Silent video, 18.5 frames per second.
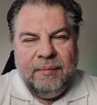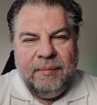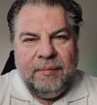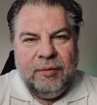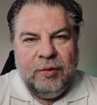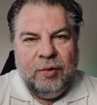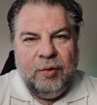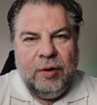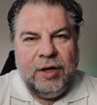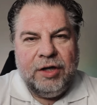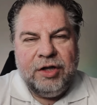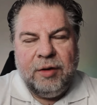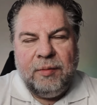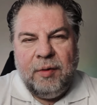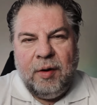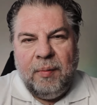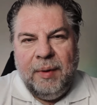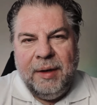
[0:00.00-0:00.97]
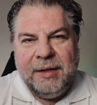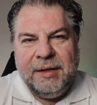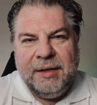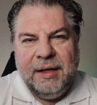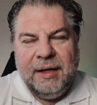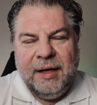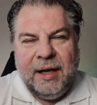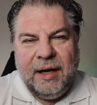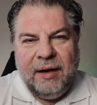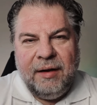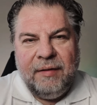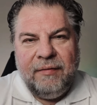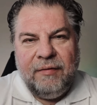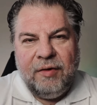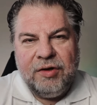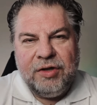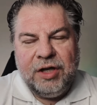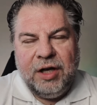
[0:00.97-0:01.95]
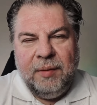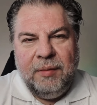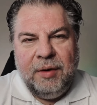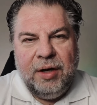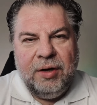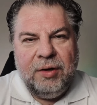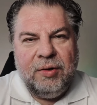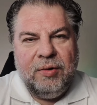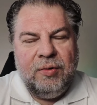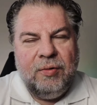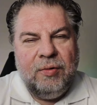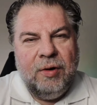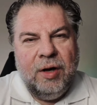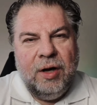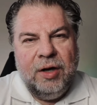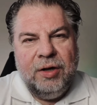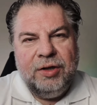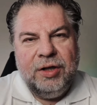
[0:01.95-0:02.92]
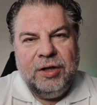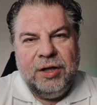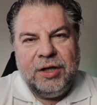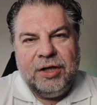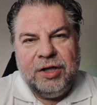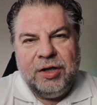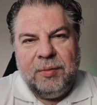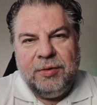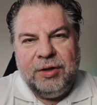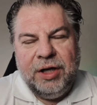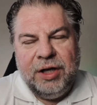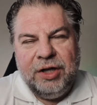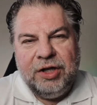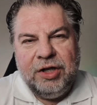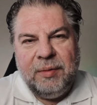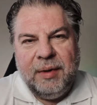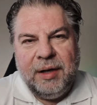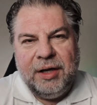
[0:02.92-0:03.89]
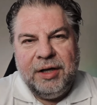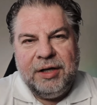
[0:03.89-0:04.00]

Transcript: które są obecne na włoskim rynku, czy też są częścią jakichś